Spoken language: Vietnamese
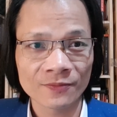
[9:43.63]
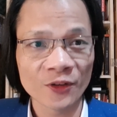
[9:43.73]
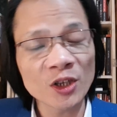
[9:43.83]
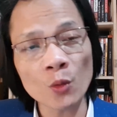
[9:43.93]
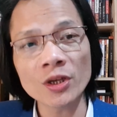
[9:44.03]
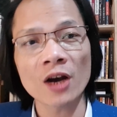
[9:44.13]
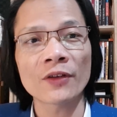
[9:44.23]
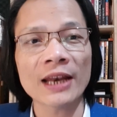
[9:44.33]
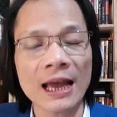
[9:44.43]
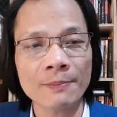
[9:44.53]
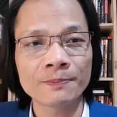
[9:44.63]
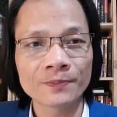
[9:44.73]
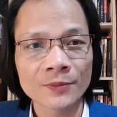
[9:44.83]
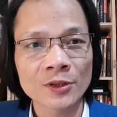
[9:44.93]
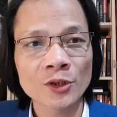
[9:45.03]
Ví dụ như ở Việt Nam,
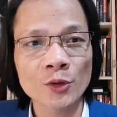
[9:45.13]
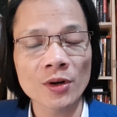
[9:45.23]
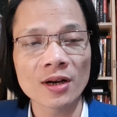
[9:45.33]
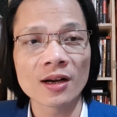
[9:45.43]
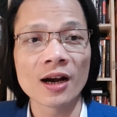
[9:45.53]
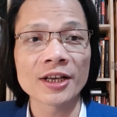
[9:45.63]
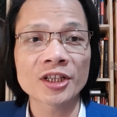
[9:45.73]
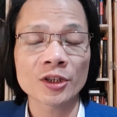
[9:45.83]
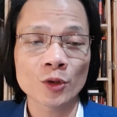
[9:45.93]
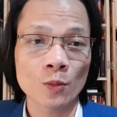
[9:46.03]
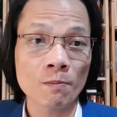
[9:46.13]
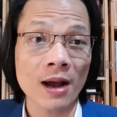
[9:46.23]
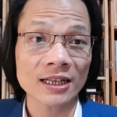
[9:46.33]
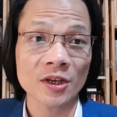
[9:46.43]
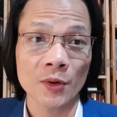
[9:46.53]
số lượng người sử dụng
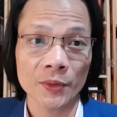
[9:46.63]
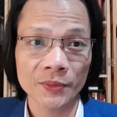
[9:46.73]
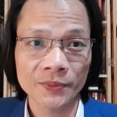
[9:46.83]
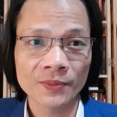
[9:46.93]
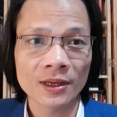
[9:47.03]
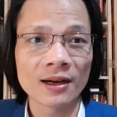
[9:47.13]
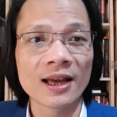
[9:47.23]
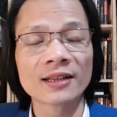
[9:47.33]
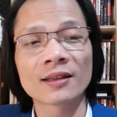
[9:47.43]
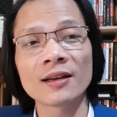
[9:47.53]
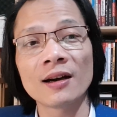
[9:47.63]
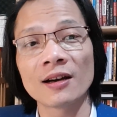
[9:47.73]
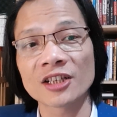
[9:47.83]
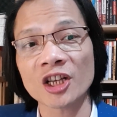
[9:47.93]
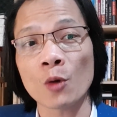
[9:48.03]
mạng xã hội lên tới
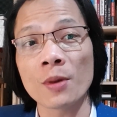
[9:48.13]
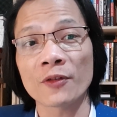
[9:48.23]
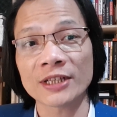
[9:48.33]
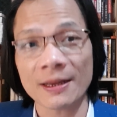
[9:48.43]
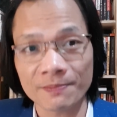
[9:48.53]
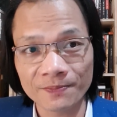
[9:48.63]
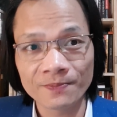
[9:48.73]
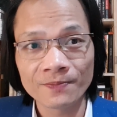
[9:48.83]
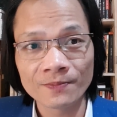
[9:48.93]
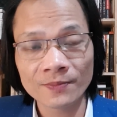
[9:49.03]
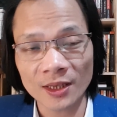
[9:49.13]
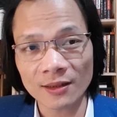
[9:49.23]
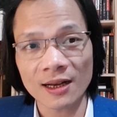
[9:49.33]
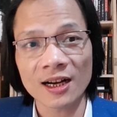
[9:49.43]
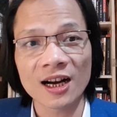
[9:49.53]
hơn sáu mươi phần trăm, tức
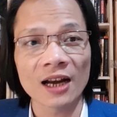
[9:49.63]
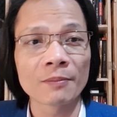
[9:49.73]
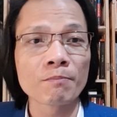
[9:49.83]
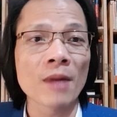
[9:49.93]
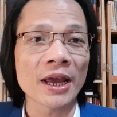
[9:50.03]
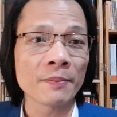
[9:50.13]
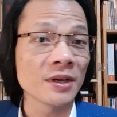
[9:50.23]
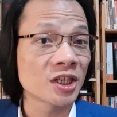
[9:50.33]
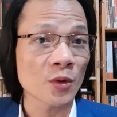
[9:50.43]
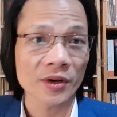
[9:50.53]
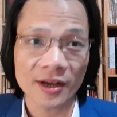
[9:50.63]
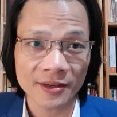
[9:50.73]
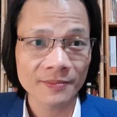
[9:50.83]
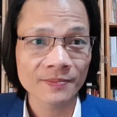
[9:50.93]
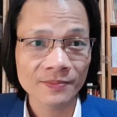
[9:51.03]
là gần bảy mươi triệu người.
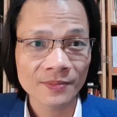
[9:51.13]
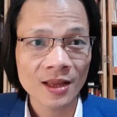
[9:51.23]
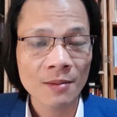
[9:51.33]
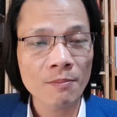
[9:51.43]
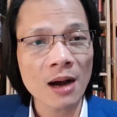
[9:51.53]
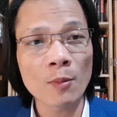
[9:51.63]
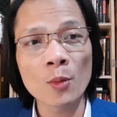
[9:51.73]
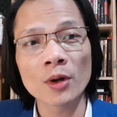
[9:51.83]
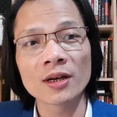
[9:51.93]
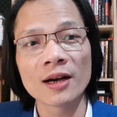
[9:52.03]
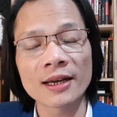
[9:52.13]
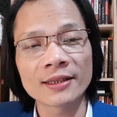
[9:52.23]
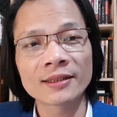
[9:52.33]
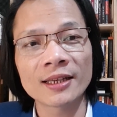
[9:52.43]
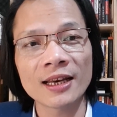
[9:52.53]
Mà mỗi một người
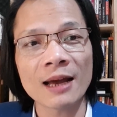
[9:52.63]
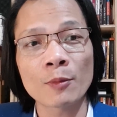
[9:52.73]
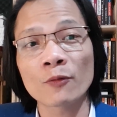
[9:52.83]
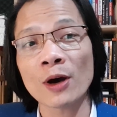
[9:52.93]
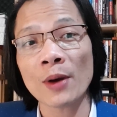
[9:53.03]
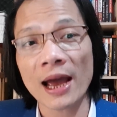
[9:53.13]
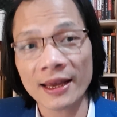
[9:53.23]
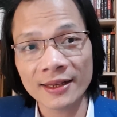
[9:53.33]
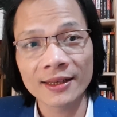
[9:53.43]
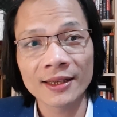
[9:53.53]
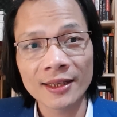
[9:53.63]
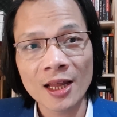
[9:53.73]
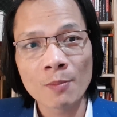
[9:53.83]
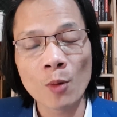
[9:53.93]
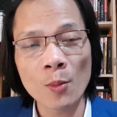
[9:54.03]
thì là một pháo đài,
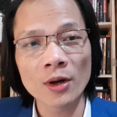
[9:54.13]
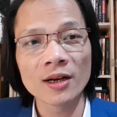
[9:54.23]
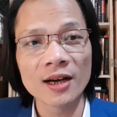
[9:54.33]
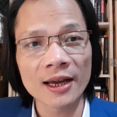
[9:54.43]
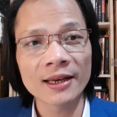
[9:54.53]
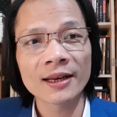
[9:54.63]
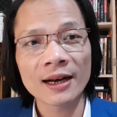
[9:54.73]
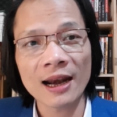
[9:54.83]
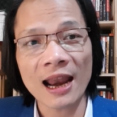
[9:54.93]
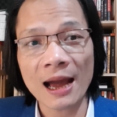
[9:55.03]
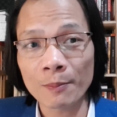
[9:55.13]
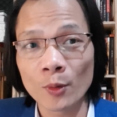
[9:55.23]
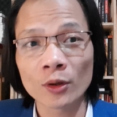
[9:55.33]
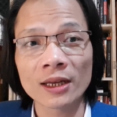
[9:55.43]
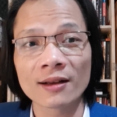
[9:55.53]
mỗi một người là
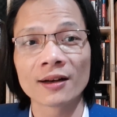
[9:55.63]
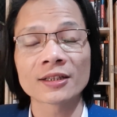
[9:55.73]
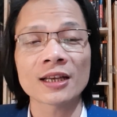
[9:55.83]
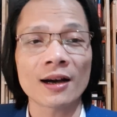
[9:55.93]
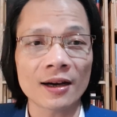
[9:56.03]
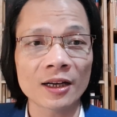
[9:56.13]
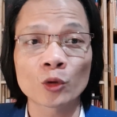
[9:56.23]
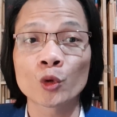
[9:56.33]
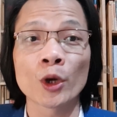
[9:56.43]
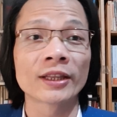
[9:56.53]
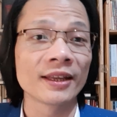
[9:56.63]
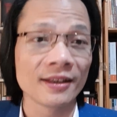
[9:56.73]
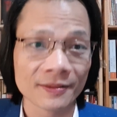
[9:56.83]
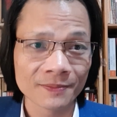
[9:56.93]
một cái cơ sở để truyền tin.